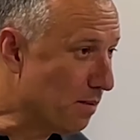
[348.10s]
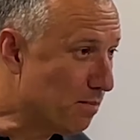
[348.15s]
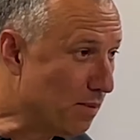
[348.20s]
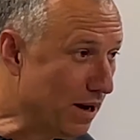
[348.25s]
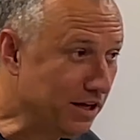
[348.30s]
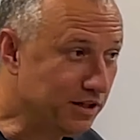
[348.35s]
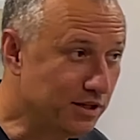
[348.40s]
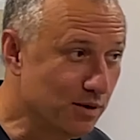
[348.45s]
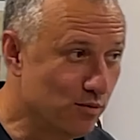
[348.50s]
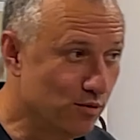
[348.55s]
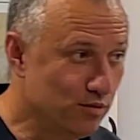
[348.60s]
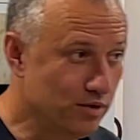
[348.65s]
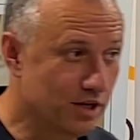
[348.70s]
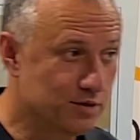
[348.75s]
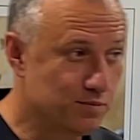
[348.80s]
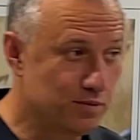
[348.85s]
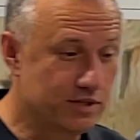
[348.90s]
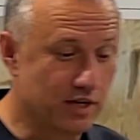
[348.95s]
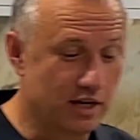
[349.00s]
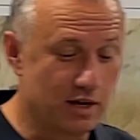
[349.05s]
Поэтому, да,
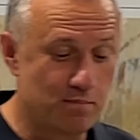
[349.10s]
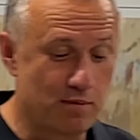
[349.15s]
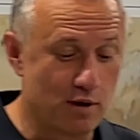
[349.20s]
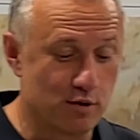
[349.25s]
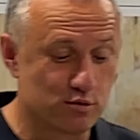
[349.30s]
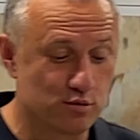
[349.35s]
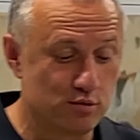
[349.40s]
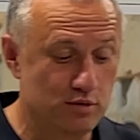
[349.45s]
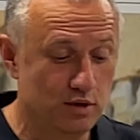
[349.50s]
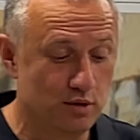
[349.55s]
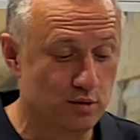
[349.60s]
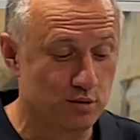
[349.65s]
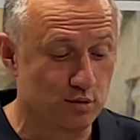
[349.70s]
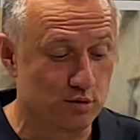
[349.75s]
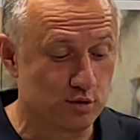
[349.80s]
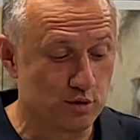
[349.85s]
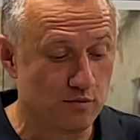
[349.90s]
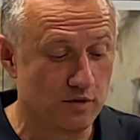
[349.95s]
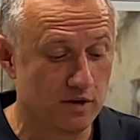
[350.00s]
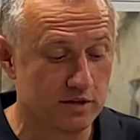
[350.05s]
я специально паузу делаю,
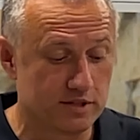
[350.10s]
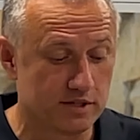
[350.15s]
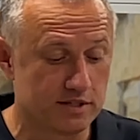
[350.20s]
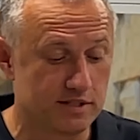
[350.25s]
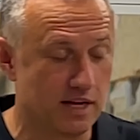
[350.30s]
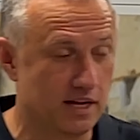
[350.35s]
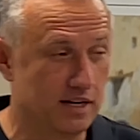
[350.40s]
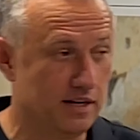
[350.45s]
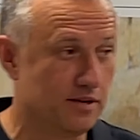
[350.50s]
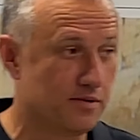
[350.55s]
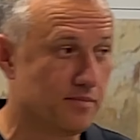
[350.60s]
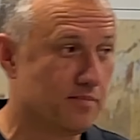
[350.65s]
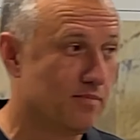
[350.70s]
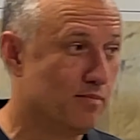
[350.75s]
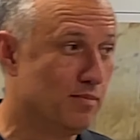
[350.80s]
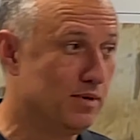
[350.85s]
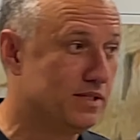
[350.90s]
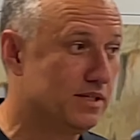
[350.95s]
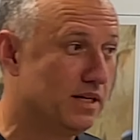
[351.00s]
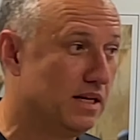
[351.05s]
только чтобы вы осознали
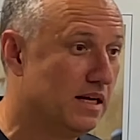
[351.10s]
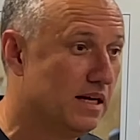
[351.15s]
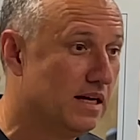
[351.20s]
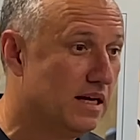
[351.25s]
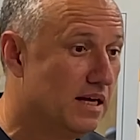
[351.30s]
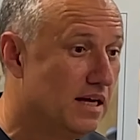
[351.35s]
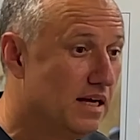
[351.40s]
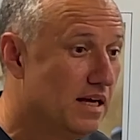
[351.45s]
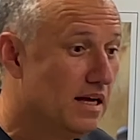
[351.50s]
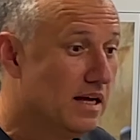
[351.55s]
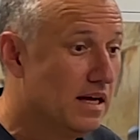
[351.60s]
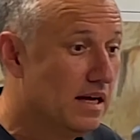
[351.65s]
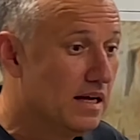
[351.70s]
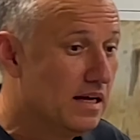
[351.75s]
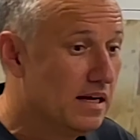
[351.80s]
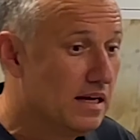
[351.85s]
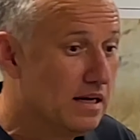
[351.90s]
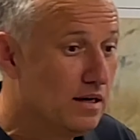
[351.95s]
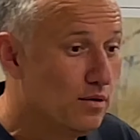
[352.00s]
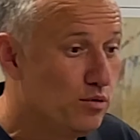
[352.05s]
мысль.
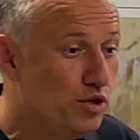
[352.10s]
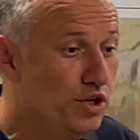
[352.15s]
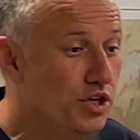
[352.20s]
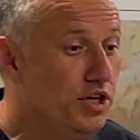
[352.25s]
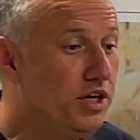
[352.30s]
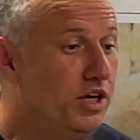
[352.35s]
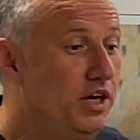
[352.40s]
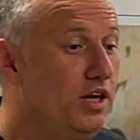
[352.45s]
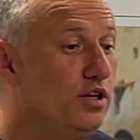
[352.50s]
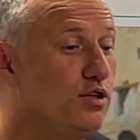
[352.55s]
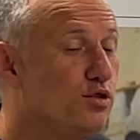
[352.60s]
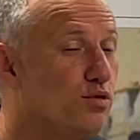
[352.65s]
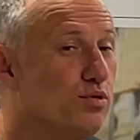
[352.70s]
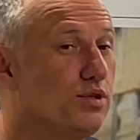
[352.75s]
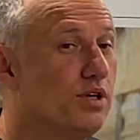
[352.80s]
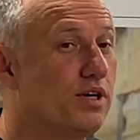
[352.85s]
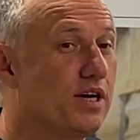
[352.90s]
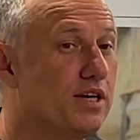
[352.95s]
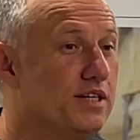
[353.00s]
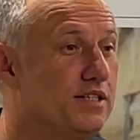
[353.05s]
Ученики
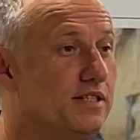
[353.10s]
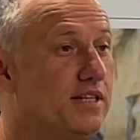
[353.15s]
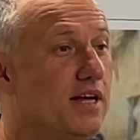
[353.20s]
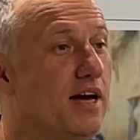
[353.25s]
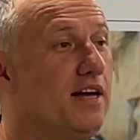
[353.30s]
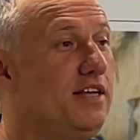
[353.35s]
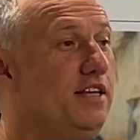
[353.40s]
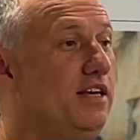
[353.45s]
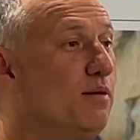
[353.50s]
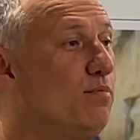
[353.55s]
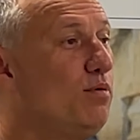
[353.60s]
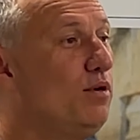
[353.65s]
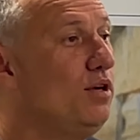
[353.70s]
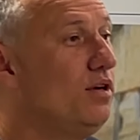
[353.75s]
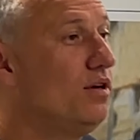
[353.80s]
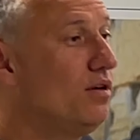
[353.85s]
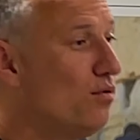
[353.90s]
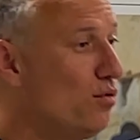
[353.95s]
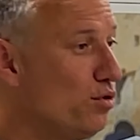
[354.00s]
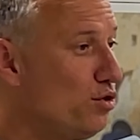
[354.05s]
Иисуса Христа не
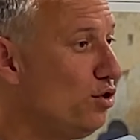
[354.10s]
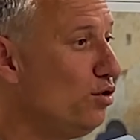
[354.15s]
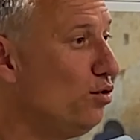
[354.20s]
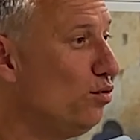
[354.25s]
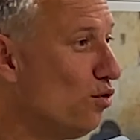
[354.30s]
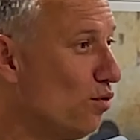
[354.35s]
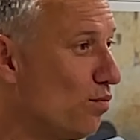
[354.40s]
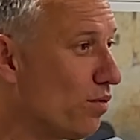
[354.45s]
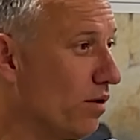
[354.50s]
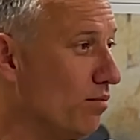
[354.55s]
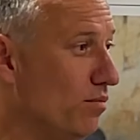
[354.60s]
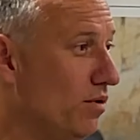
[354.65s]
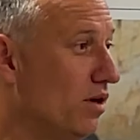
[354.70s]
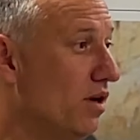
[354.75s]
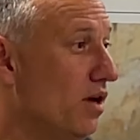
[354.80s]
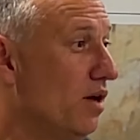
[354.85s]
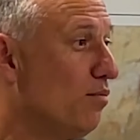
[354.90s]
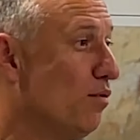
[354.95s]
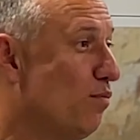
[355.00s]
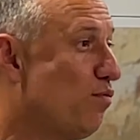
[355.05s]
были очень
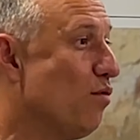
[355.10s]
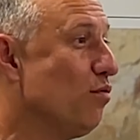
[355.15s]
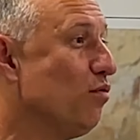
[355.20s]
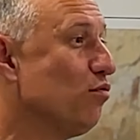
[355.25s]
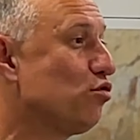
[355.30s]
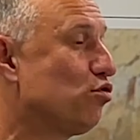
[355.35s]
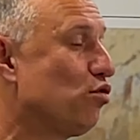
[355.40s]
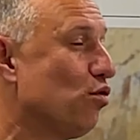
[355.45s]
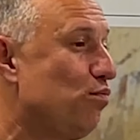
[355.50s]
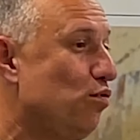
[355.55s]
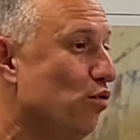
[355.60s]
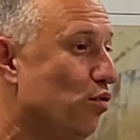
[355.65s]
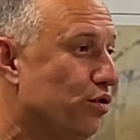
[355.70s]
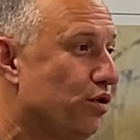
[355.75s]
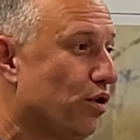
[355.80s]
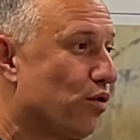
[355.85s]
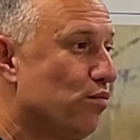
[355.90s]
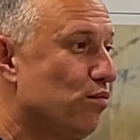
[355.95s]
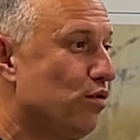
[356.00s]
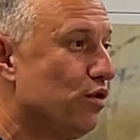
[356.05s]
добрыми. Мы помним, что
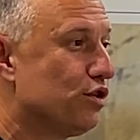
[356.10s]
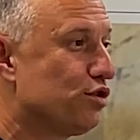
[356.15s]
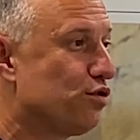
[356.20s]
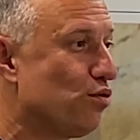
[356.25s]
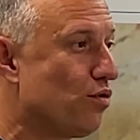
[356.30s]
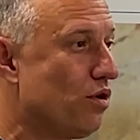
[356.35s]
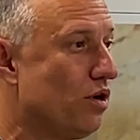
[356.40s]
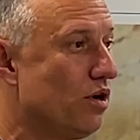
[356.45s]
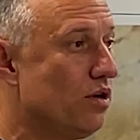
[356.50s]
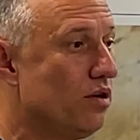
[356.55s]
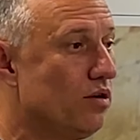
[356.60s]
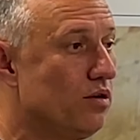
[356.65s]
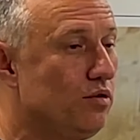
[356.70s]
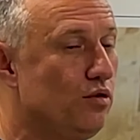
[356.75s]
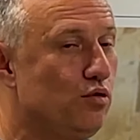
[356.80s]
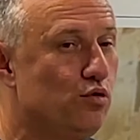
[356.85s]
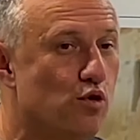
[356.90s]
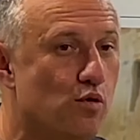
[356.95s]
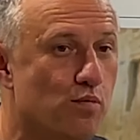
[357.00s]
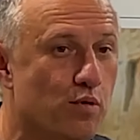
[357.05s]
Петр, он был настолько
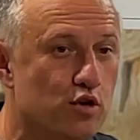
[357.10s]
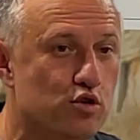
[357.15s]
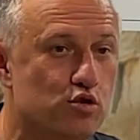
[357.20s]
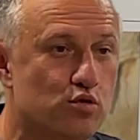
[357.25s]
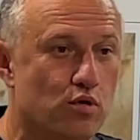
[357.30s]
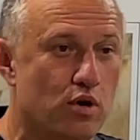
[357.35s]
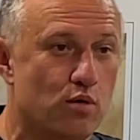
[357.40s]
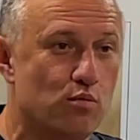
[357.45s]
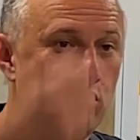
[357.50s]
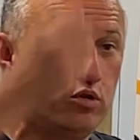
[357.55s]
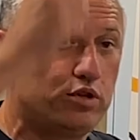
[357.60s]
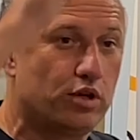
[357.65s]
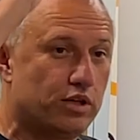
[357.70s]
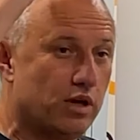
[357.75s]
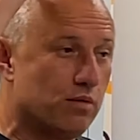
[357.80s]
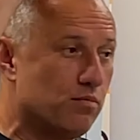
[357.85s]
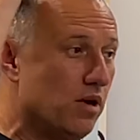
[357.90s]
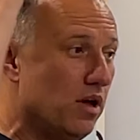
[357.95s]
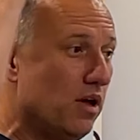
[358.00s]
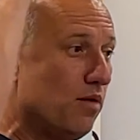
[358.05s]
недобрый, что кому-то
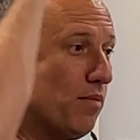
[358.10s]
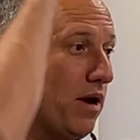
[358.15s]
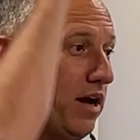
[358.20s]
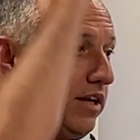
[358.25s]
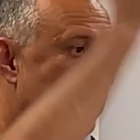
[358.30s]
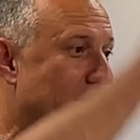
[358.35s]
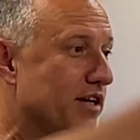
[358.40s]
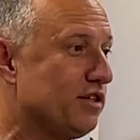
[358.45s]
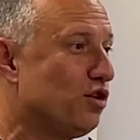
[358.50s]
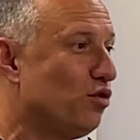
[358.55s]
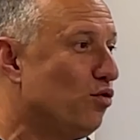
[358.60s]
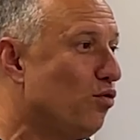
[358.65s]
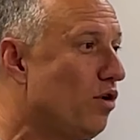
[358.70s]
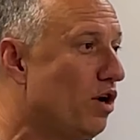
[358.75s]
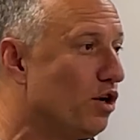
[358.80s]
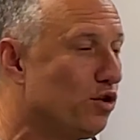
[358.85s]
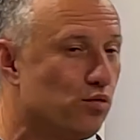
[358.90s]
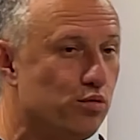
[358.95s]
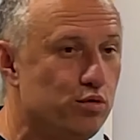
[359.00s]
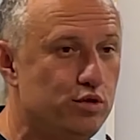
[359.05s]
там Майк Тайсон
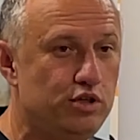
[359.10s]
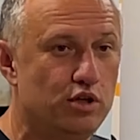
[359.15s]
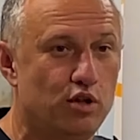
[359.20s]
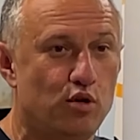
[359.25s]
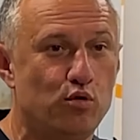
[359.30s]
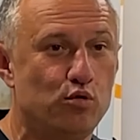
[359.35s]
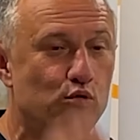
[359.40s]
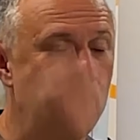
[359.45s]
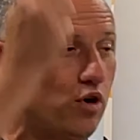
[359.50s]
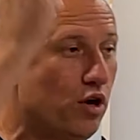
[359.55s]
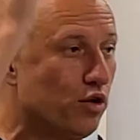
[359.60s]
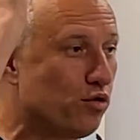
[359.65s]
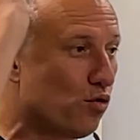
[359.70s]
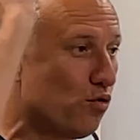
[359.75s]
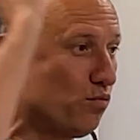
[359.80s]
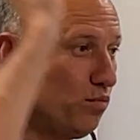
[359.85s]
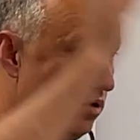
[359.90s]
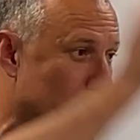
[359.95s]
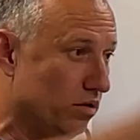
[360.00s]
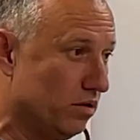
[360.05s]
ухо откусил, а он ухо
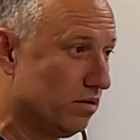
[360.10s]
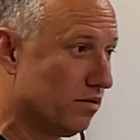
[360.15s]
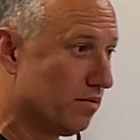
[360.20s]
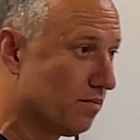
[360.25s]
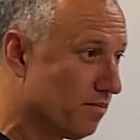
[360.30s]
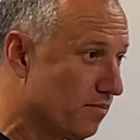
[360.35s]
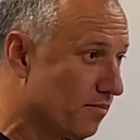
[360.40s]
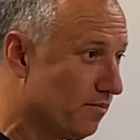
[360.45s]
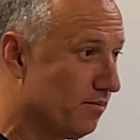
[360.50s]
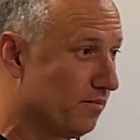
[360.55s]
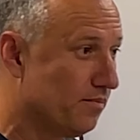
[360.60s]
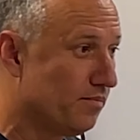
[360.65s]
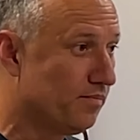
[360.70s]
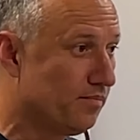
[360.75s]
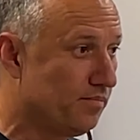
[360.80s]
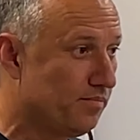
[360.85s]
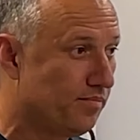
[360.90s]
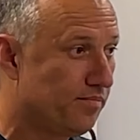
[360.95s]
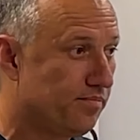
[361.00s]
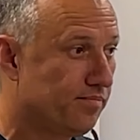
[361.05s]
отрубил.
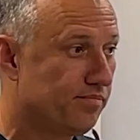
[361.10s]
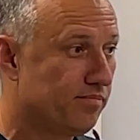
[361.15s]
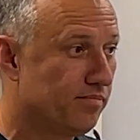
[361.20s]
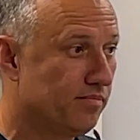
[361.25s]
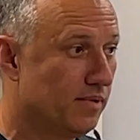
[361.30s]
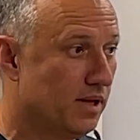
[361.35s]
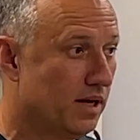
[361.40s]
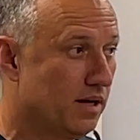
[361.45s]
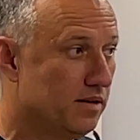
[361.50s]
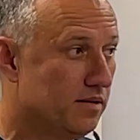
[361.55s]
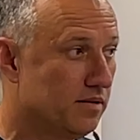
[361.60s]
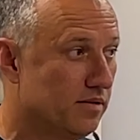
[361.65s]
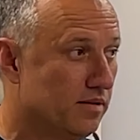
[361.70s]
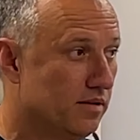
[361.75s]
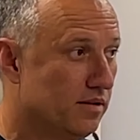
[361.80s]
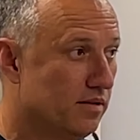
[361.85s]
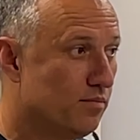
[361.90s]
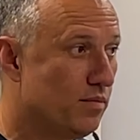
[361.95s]
Да?